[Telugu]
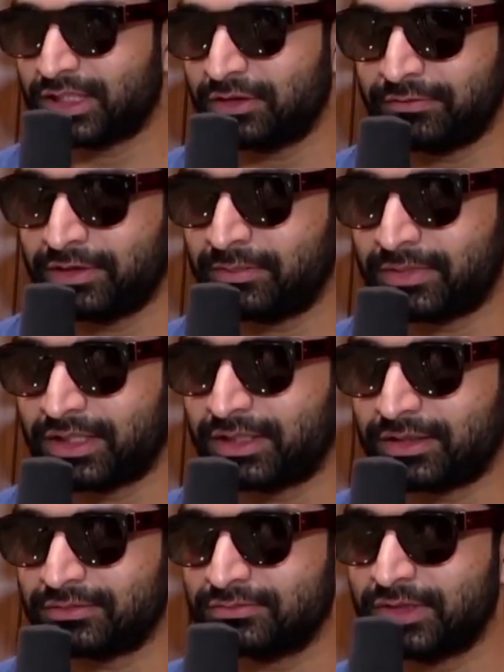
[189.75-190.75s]
Telugu Film
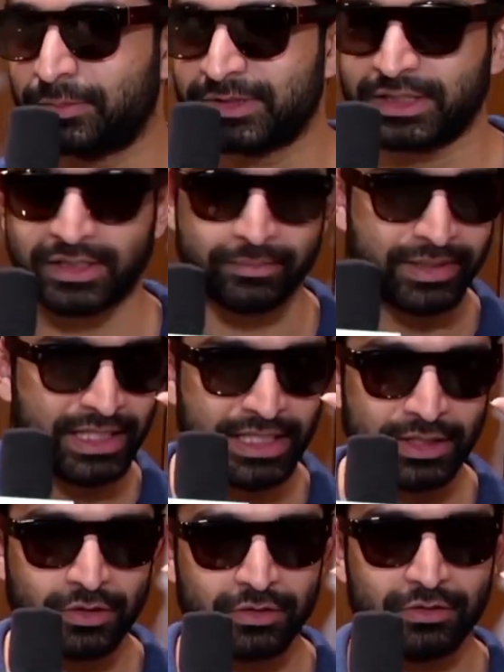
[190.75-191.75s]
Nagar. Chinna bell
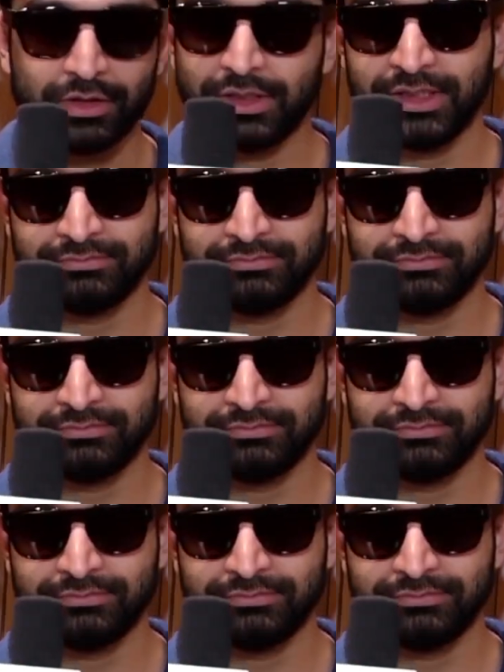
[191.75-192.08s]
icon on